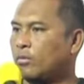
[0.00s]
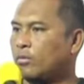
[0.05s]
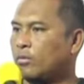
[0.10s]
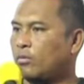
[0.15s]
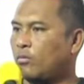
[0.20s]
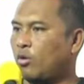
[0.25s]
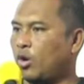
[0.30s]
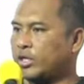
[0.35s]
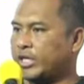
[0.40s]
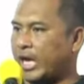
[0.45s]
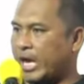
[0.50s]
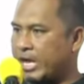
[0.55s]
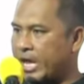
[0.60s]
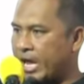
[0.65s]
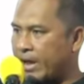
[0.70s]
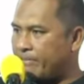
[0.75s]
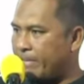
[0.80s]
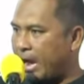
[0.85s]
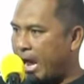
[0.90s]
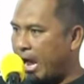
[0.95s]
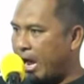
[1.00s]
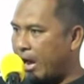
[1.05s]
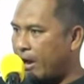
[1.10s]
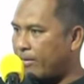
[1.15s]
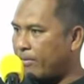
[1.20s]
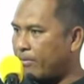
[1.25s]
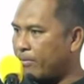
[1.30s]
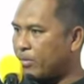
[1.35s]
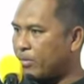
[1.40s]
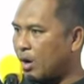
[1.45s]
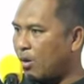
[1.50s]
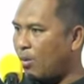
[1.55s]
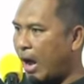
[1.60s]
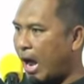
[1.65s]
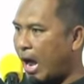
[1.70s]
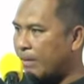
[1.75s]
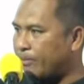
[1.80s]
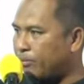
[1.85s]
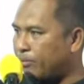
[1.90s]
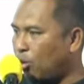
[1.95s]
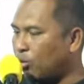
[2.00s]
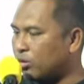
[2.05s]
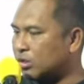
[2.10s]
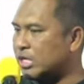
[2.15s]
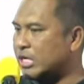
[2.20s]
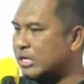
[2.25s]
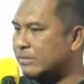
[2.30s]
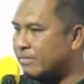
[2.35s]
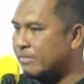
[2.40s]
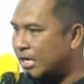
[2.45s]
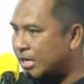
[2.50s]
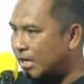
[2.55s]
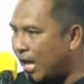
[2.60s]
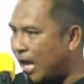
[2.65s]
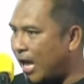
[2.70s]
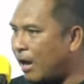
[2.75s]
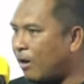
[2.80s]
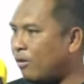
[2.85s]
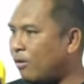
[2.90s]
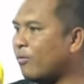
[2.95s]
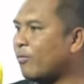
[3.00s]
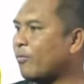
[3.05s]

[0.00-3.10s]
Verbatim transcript: วรชัยเหมะ เมื่อวานพูดถึงไปแล้ว